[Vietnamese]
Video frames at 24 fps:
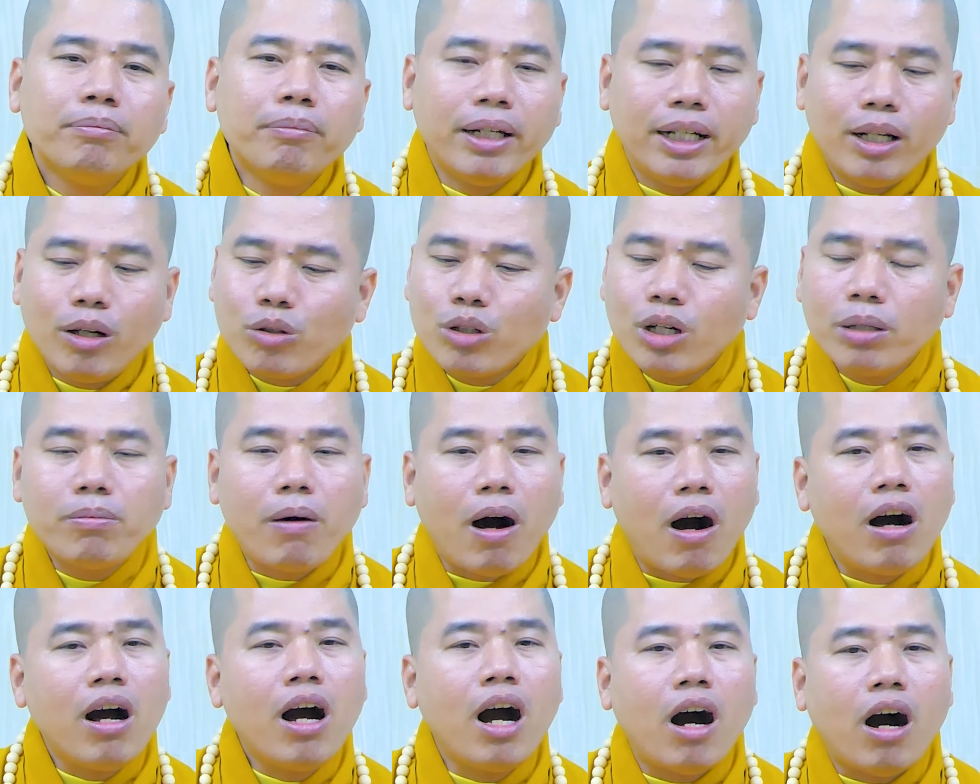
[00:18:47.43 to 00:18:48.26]
mình đâu có
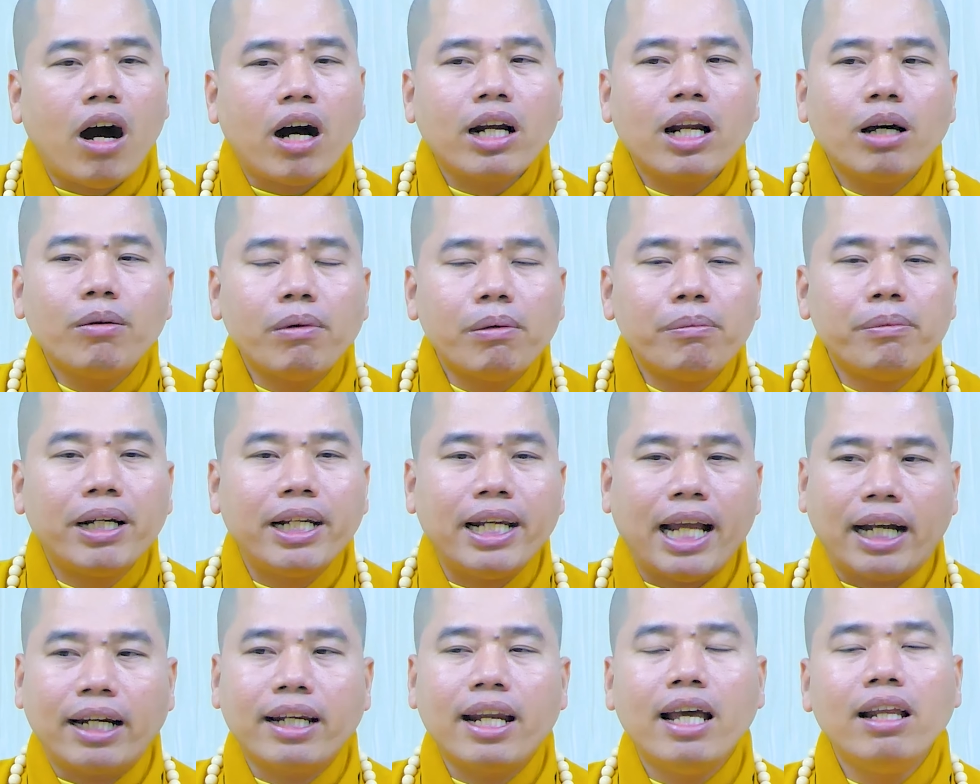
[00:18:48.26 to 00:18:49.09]
bỏ họ đâu mà
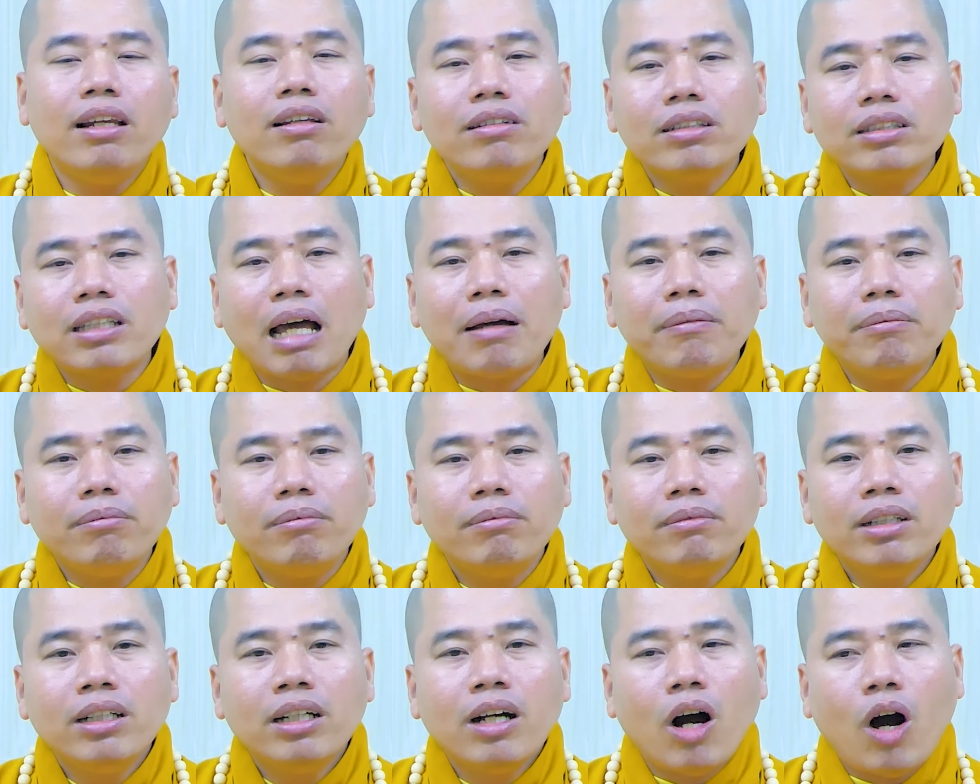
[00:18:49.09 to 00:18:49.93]
mình nặng nề lương tâm
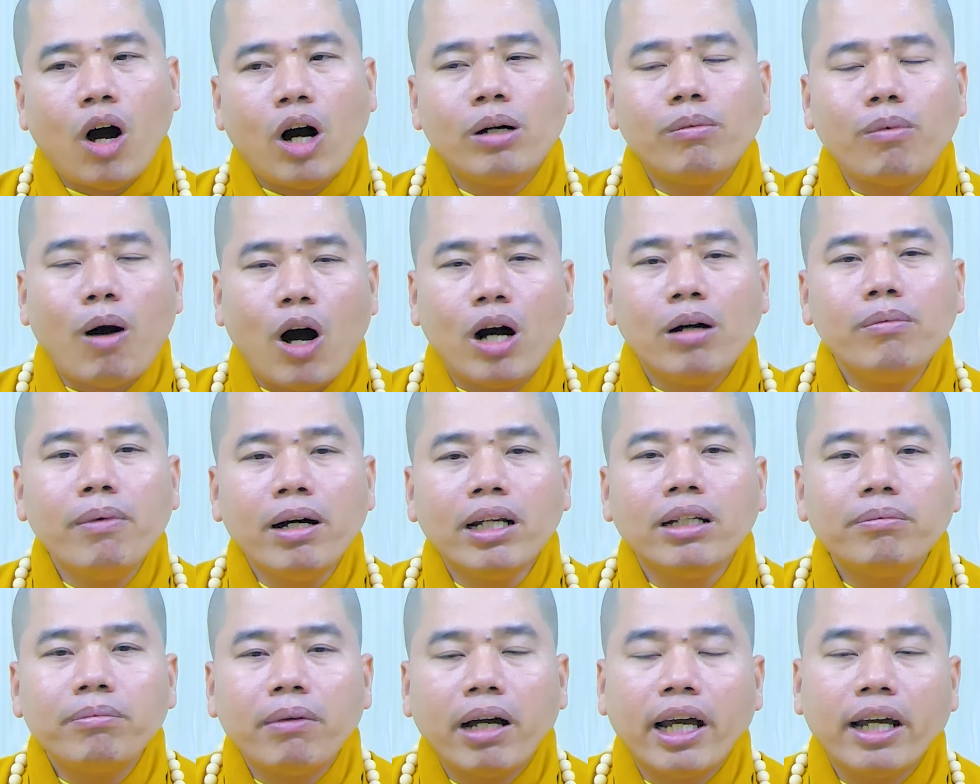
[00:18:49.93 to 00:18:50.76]
họ bỏ
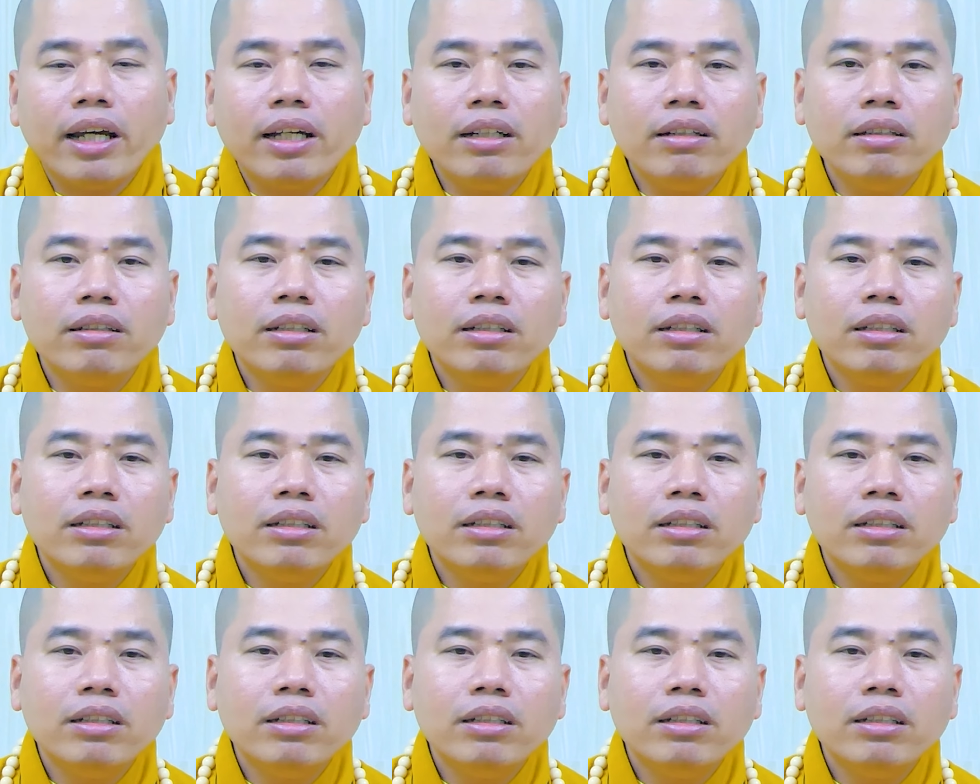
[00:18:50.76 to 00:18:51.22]
mình mà